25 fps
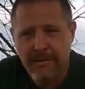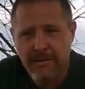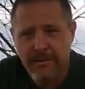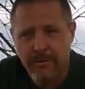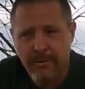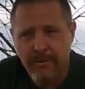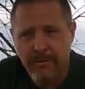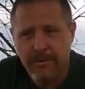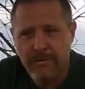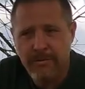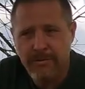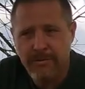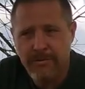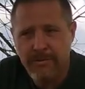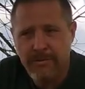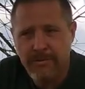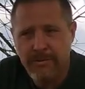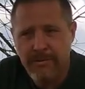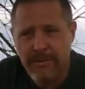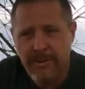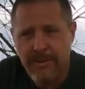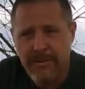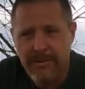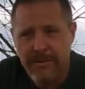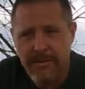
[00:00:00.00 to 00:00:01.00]
du,
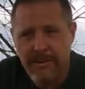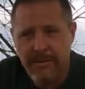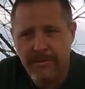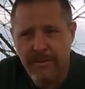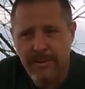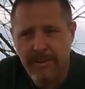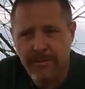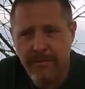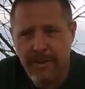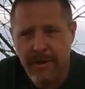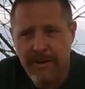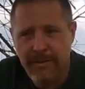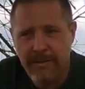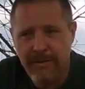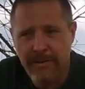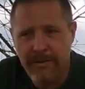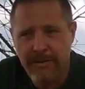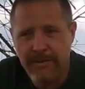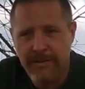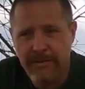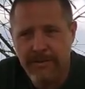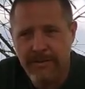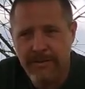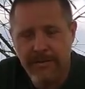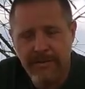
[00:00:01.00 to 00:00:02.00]
das hier mit dem Nacken da
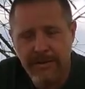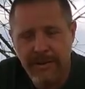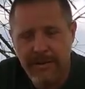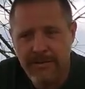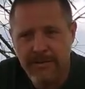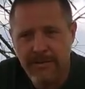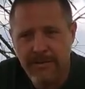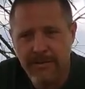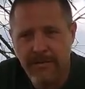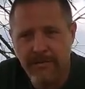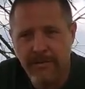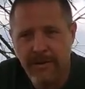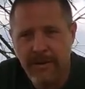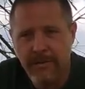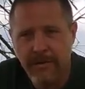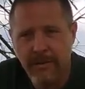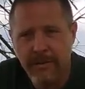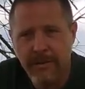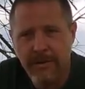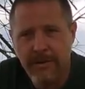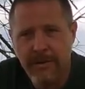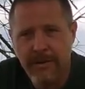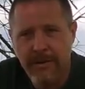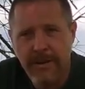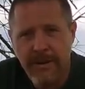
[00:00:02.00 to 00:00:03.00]
hinten, das ist zu weit
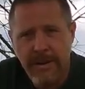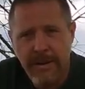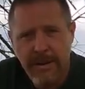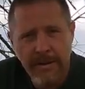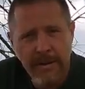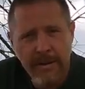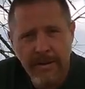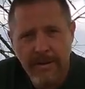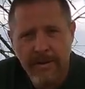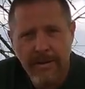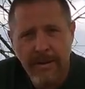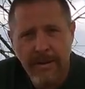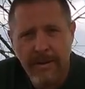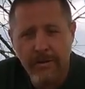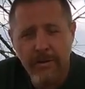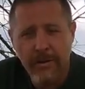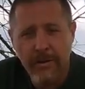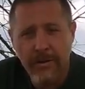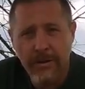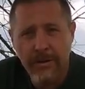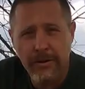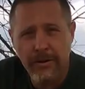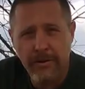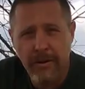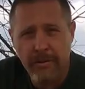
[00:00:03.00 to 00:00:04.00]
unten, da
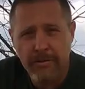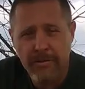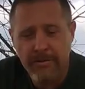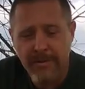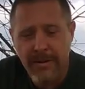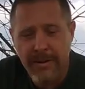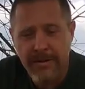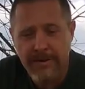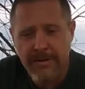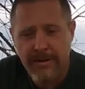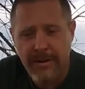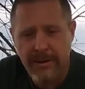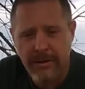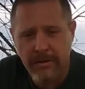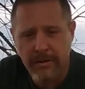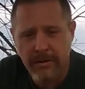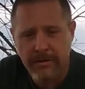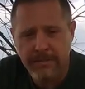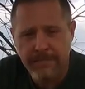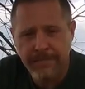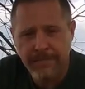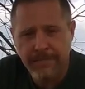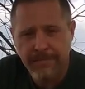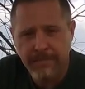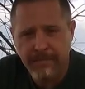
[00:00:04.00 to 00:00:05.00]
können nicht die Kopfschmerzen
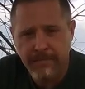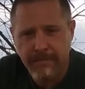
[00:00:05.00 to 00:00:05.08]
herkommen